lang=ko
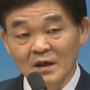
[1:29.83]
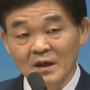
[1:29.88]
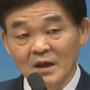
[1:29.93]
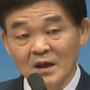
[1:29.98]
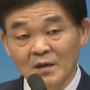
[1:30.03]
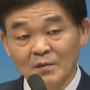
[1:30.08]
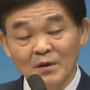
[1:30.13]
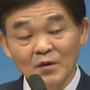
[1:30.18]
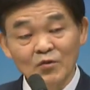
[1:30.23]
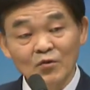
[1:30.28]

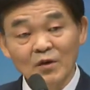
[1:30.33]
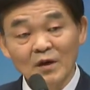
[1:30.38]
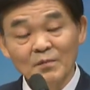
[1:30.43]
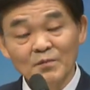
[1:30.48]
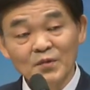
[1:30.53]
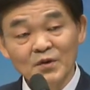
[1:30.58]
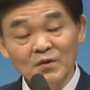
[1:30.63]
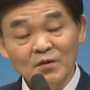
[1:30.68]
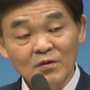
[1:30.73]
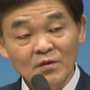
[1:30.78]
아마 또
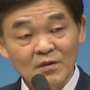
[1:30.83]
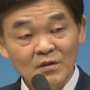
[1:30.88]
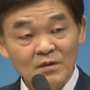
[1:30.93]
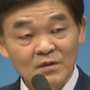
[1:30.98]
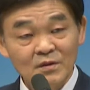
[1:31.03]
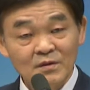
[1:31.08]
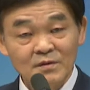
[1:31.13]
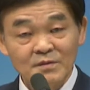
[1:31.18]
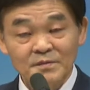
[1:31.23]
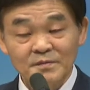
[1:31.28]

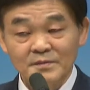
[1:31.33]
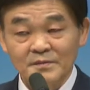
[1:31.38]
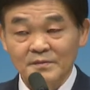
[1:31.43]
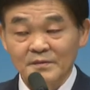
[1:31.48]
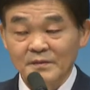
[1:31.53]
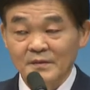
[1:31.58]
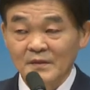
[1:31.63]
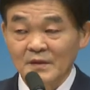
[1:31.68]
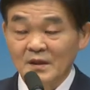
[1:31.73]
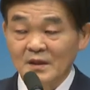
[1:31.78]
한편으로는
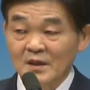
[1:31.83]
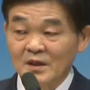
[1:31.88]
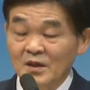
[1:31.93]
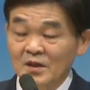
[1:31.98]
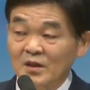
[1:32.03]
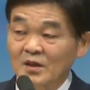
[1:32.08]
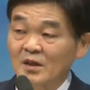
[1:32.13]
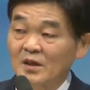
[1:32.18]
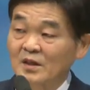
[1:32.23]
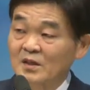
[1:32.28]

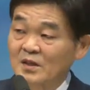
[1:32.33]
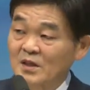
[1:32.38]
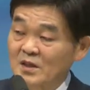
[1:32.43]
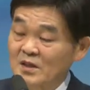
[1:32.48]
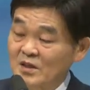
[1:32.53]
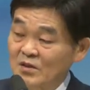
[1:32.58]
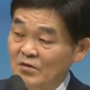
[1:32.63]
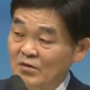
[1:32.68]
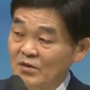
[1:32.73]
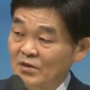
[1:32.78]
이렇게
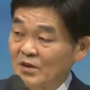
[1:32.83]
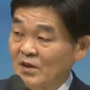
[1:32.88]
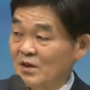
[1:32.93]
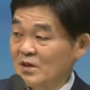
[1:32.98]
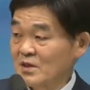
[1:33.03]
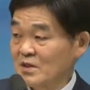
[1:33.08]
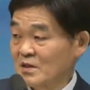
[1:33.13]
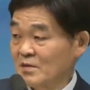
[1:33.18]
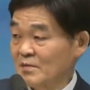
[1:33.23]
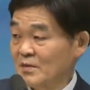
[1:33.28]
채찍으로
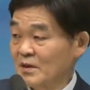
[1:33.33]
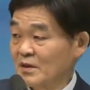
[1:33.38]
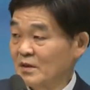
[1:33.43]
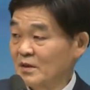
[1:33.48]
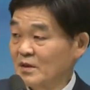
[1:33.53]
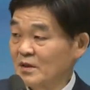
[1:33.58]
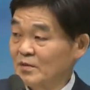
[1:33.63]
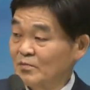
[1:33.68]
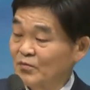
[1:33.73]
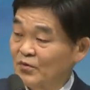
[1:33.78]
때렸으면
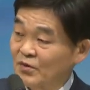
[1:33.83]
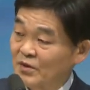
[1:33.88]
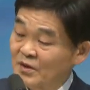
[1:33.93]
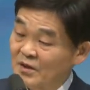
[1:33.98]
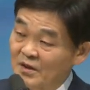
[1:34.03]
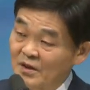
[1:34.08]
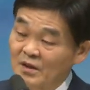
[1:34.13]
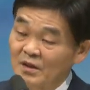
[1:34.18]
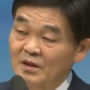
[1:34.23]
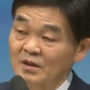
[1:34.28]
그
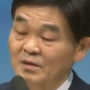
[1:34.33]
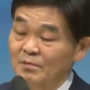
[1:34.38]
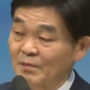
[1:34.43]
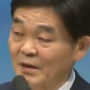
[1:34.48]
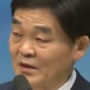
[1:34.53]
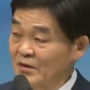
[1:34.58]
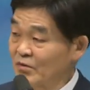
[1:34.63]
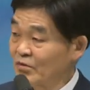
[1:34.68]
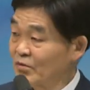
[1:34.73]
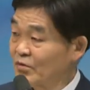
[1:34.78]
무리들이 그
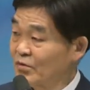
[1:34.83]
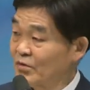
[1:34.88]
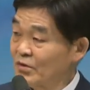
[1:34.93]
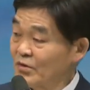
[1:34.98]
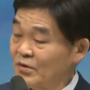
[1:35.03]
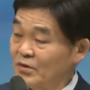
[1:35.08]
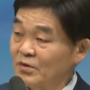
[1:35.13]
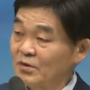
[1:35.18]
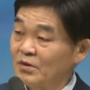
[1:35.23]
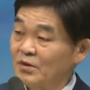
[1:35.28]

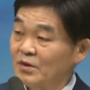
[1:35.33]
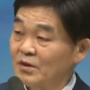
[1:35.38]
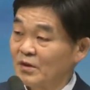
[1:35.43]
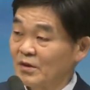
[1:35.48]
만족을